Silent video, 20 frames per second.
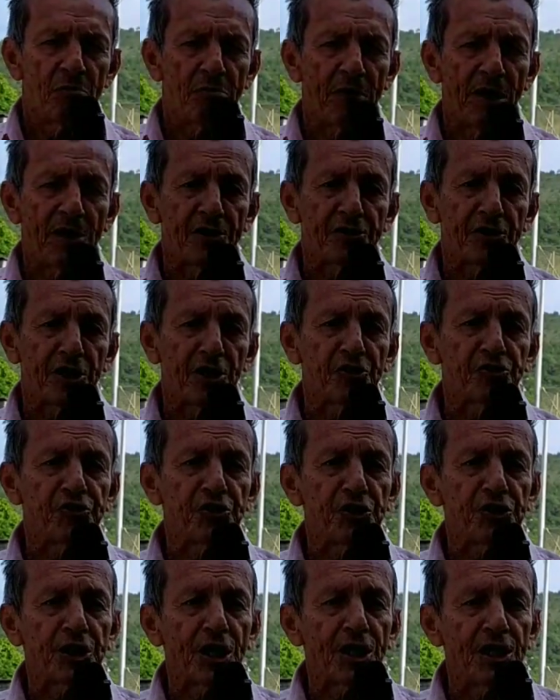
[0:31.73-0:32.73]

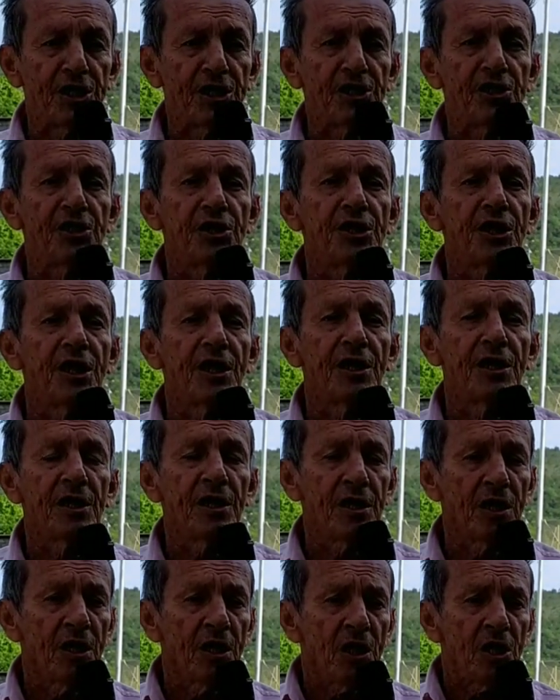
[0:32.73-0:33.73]
Madrecita linda,
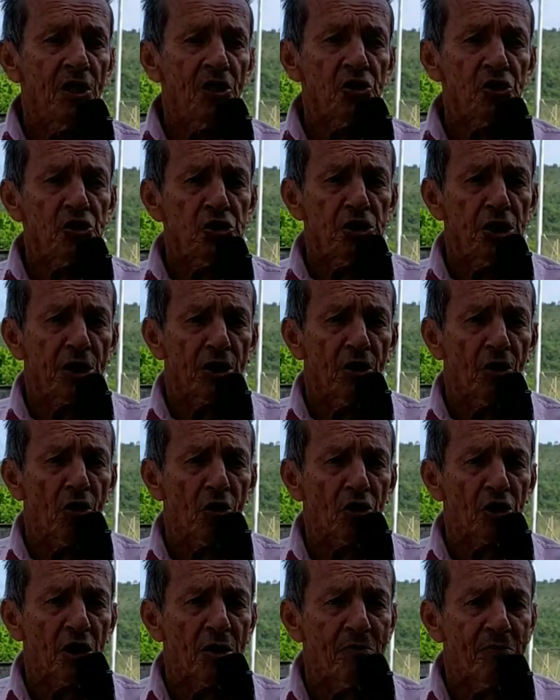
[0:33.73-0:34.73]

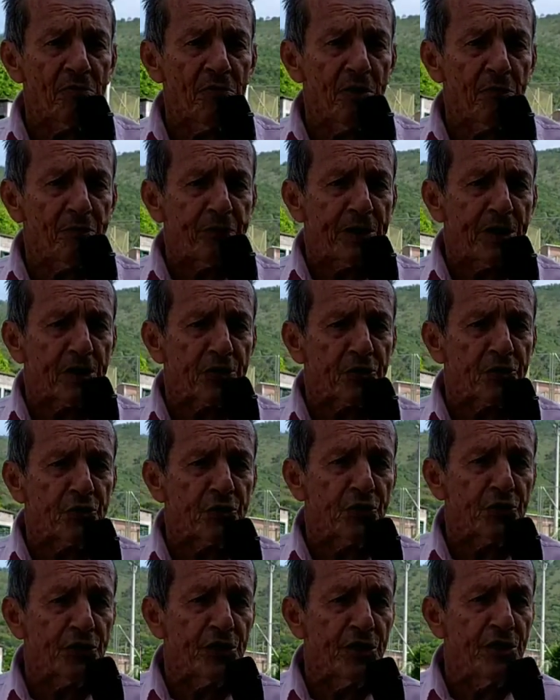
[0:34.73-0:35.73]
quiero que me
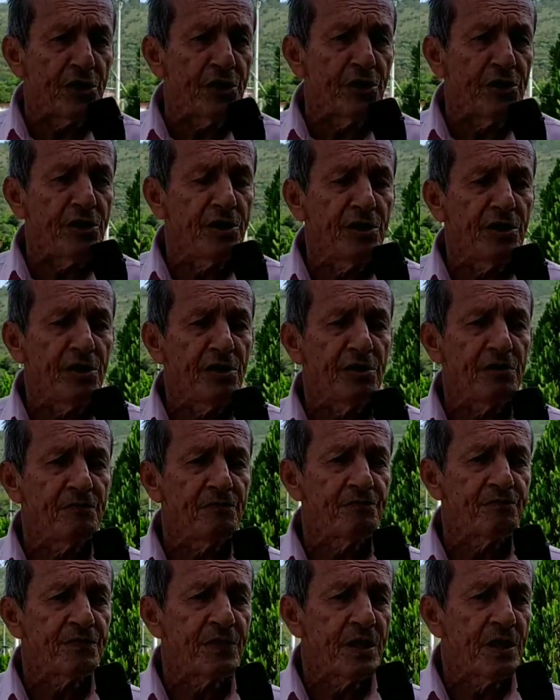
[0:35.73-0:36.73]
perdone
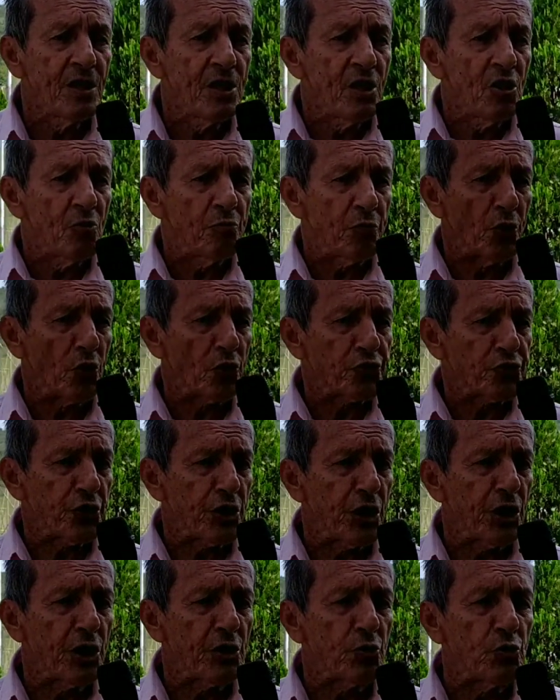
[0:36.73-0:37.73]
por
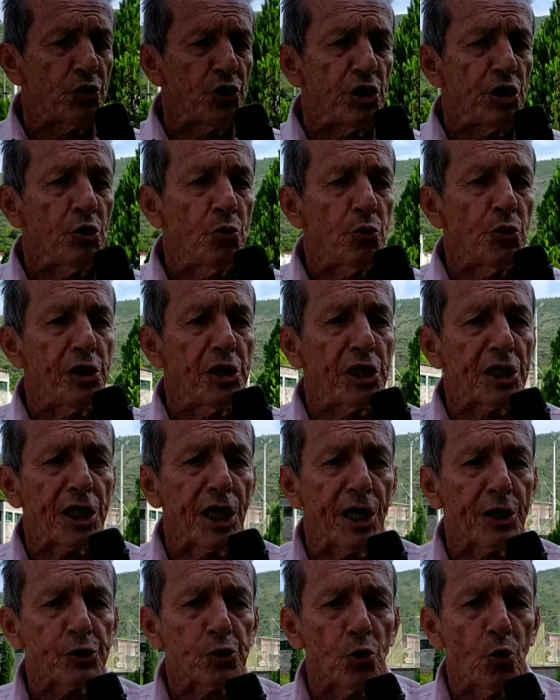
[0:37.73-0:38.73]
ser un hijo
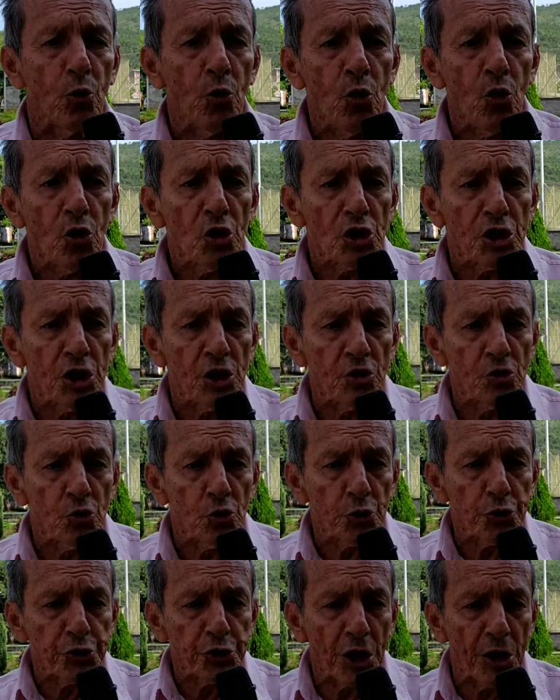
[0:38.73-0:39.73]
ingrato que
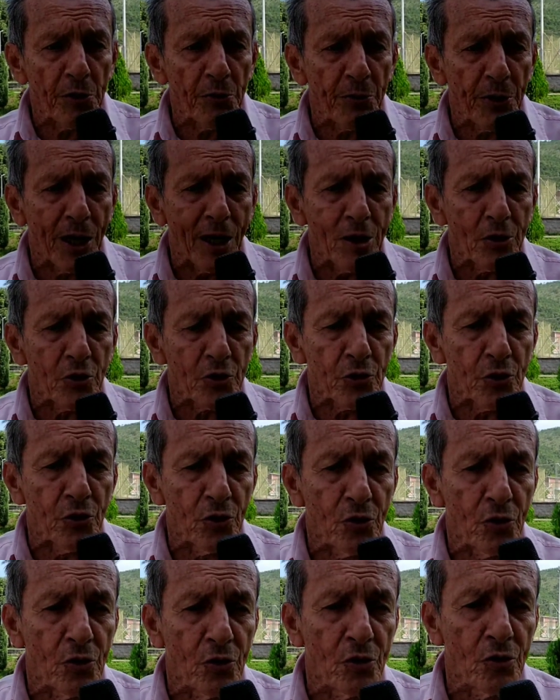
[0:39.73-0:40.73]
no te
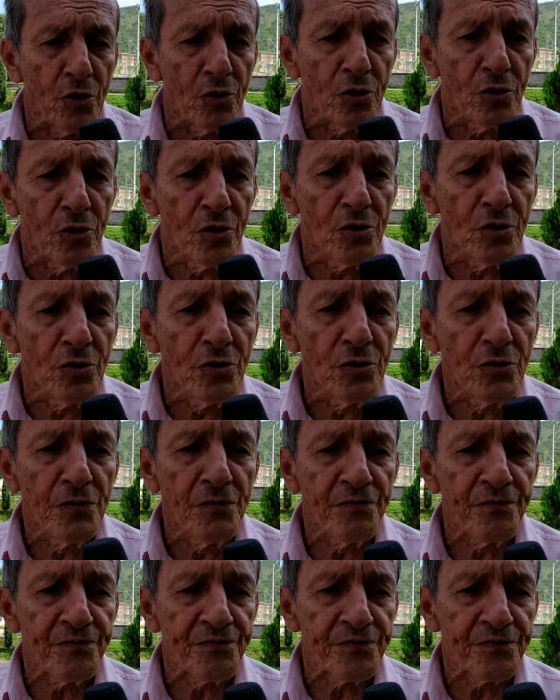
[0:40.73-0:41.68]
valoró.